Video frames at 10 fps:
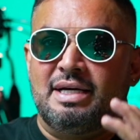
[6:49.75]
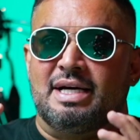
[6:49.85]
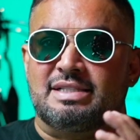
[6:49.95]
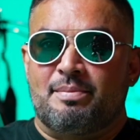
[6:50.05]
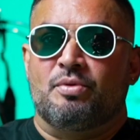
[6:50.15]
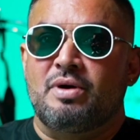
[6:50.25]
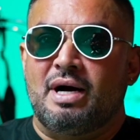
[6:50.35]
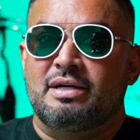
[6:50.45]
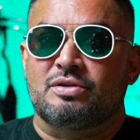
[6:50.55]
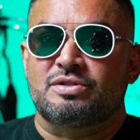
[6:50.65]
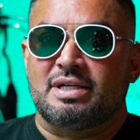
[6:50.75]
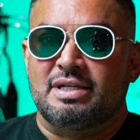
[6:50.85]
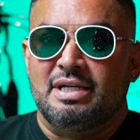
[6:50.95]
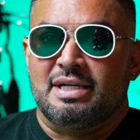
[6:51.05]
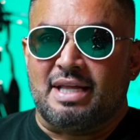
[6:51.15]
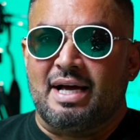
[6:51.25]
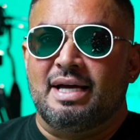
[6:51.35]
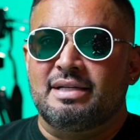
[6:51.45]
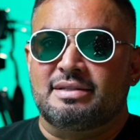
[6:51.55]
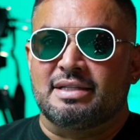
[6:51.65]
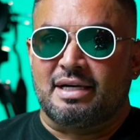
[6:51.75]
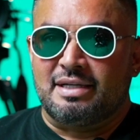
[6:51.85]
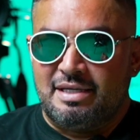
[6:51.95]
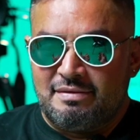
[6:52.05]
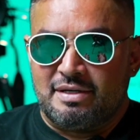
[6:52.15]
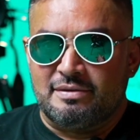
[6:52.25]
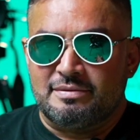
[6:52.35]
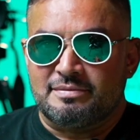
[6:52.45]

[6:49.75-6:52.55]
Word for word: y que se ponga entonces tangente, tangible. ¿no?